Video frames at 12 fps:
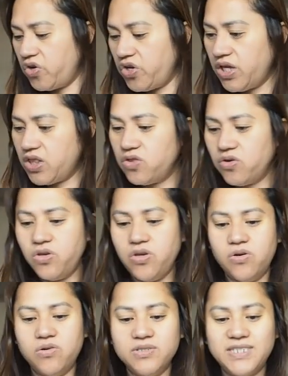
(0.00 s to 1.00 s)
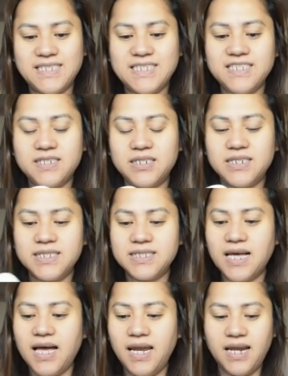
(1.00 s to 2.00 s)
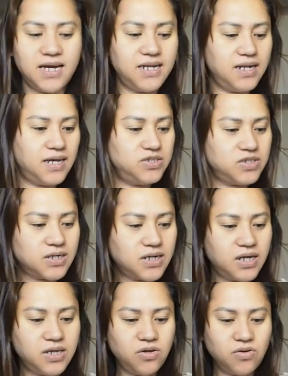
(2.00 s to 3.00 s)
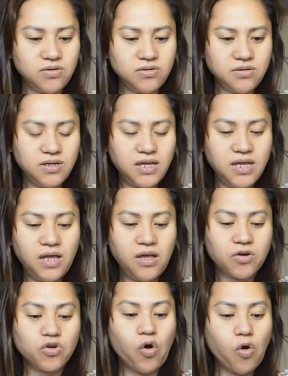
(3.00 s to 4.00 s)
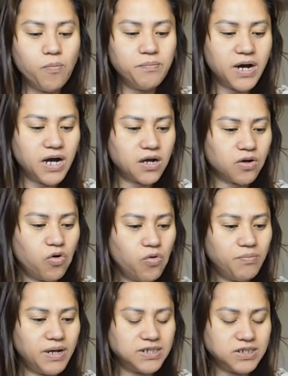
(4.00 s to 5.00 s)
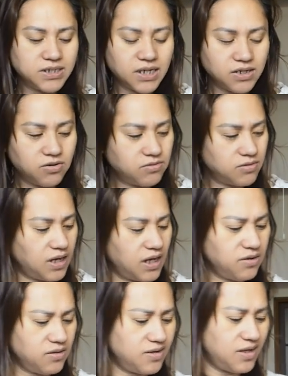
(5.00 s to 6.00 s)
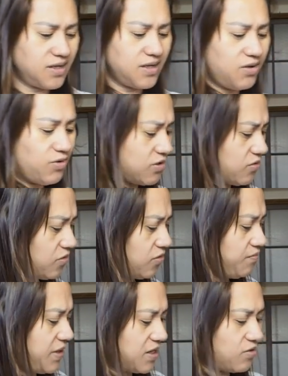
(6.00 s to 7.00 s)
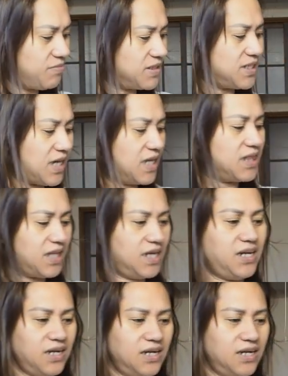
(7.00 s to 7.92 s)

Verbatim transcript: Ito yung Caesar salad at saka yung goma. Goma siya. Yung ano, iwan ko kung meron ba sa atin.